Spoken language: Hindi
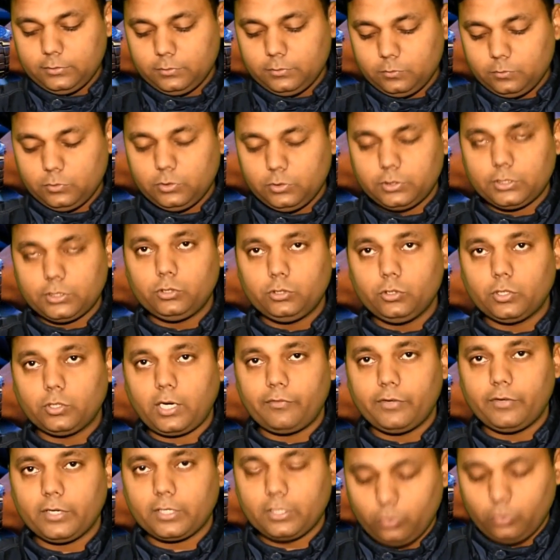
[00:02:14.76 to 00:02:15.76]
इसकी जो
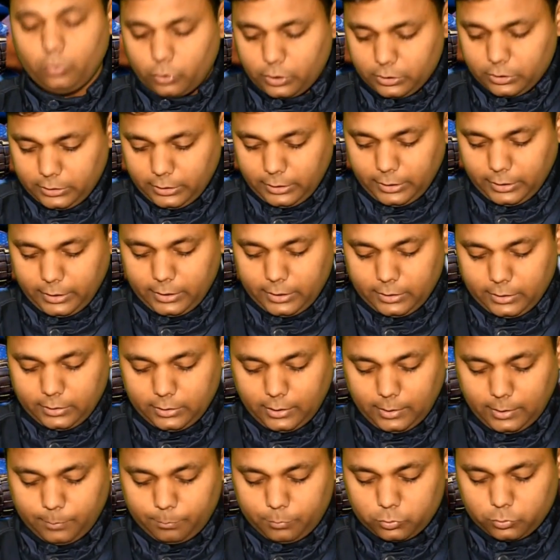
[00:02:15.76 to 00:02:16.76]
ड्राइवर की लोकेशन है
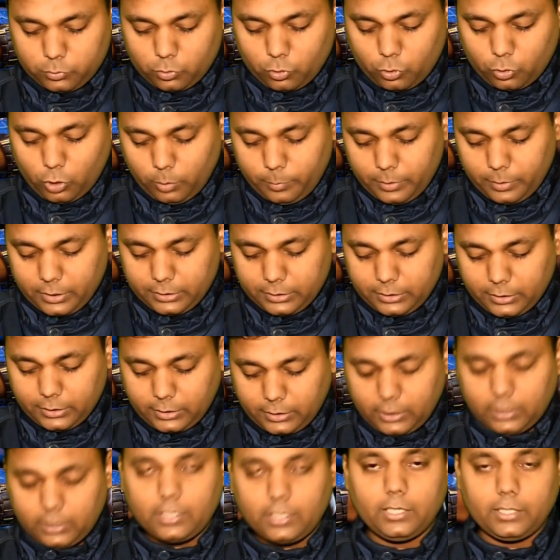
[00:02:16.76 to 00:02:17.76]
आप उसको कॉल भी कर
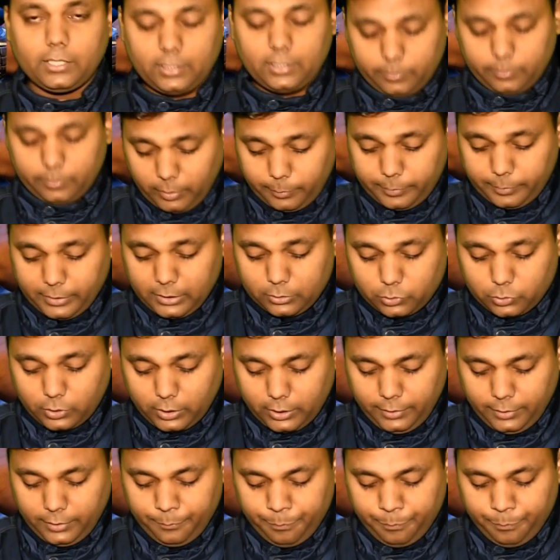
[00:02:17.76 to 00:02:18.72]
सकते हैं गाड़ी का नंबर भी आ चुका है